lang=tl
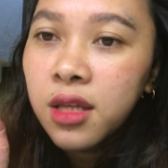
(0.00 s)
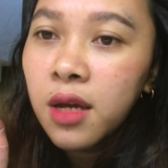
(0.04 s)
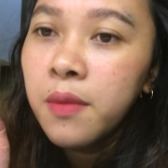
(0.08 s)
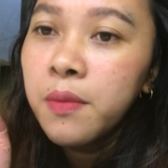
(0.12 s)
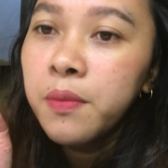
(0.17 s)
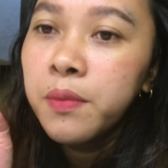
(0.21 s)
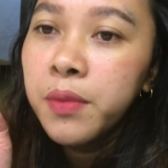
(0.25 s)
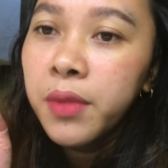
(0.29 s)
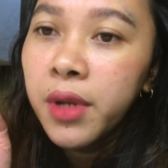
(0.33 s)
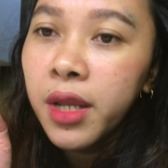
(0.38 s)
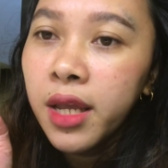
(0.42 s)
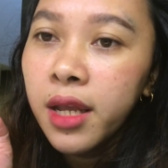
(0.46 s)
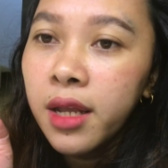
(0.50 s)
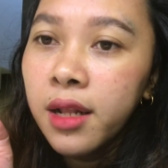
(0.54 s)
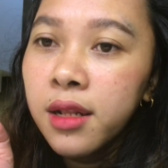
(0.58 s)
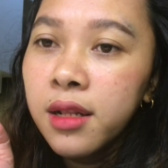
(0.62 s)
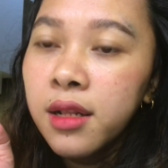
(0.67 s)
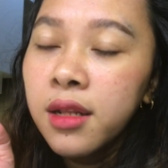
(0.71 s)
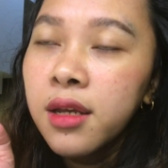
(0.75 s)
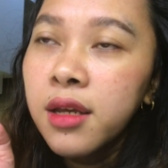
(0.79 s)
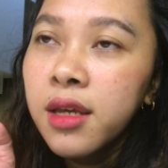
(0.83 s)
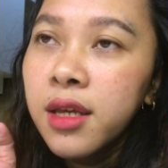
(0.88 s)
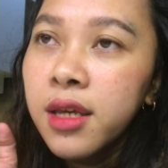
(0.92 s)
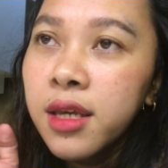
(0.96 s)

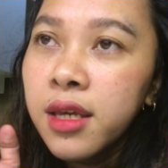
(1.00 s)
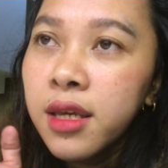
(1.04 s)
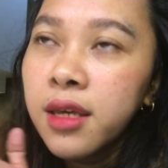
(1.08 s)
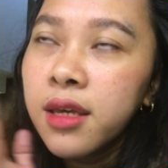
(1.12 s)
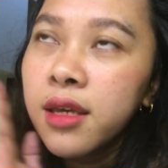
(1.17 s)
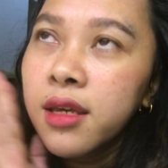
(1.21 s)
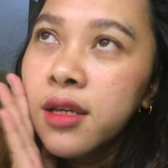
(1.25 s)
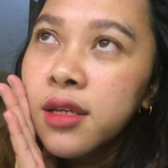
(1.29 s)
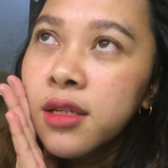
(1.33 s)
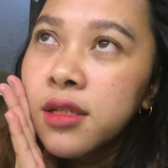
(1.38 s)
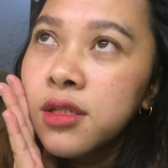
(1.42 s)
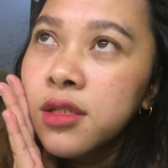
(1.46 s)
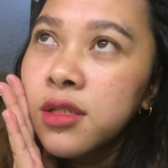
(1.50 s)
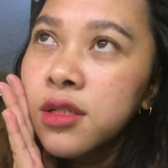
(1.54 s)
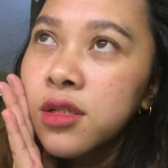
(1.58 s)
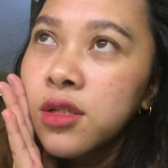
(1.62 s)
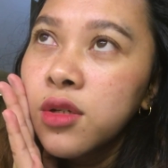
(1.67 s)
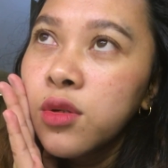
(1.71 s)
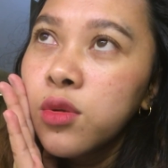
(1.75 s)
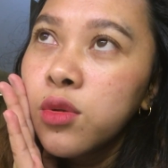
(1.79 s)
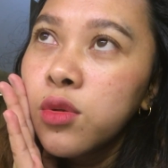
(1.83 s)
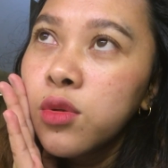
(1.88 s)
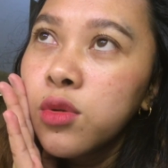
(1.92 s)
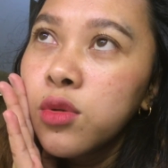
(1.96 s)
thumbnail, is
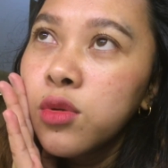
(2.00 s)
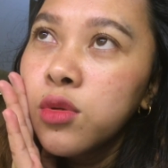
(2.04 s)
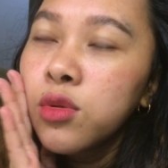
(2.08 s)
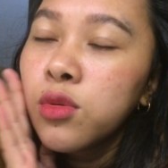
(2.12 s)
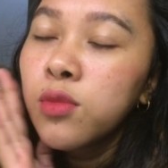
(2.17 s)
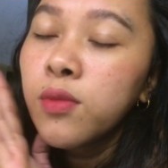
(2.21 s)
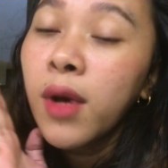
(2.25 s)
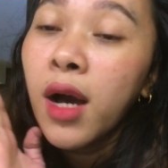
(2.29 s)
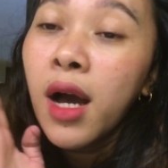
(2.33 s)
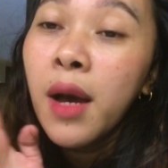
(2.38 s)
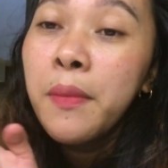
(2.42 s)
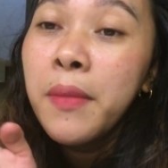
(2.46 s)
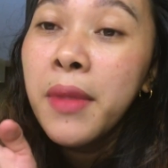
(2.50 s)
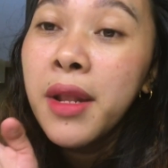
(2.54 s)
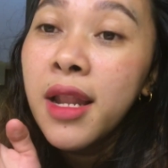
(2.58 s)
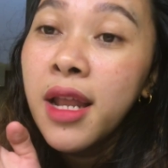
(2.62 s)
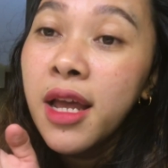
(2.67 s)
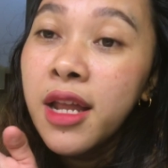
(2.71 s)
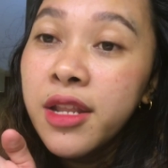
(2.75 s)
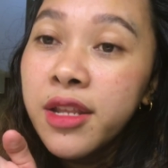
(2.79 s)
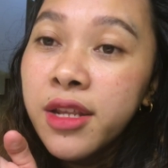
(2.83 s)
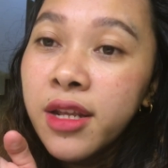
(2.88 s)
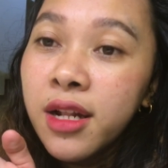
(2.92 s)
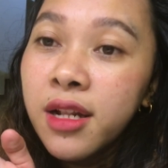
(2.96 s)
yung mga
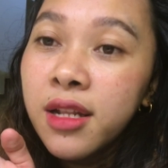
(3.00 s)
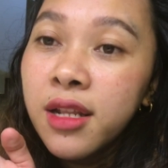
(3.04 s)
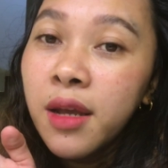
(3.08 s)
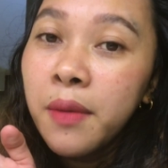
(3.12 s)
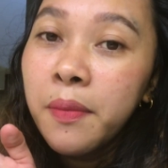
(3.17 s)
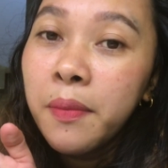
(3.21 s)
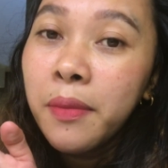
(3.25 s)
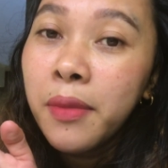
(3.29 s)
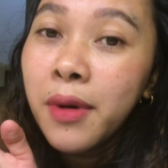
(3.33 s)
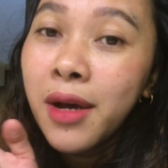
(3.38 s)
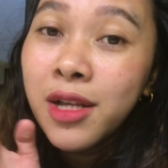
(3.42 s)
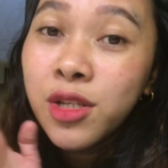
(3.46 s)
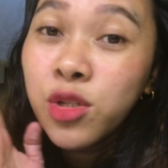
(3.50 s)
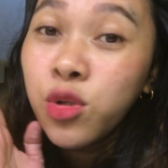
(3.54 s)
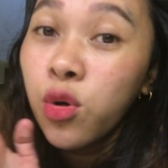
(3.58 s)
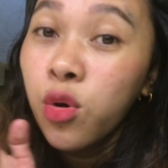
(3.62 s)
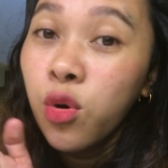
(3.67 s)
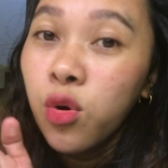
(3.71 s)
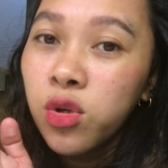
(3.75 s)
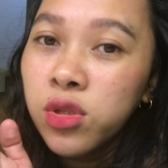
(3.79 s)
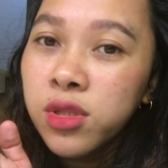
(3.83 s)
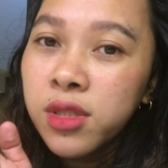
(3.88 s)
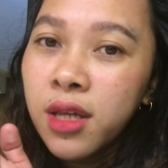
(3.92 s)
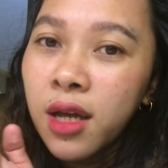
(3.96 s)
millennial na
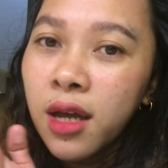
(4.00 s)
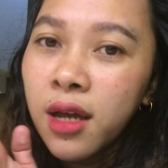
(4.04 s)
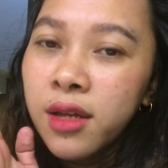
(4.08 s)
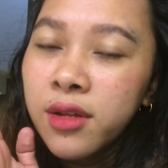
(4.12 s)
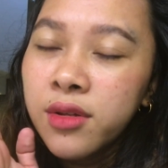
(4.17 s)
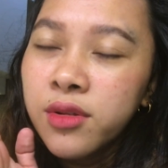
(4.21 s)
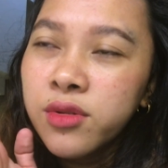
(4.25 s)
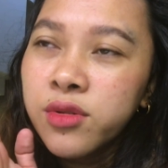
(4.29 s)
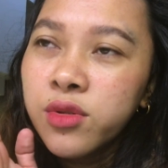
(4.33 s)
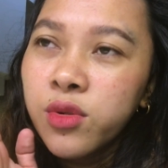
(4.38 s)
kasuotan.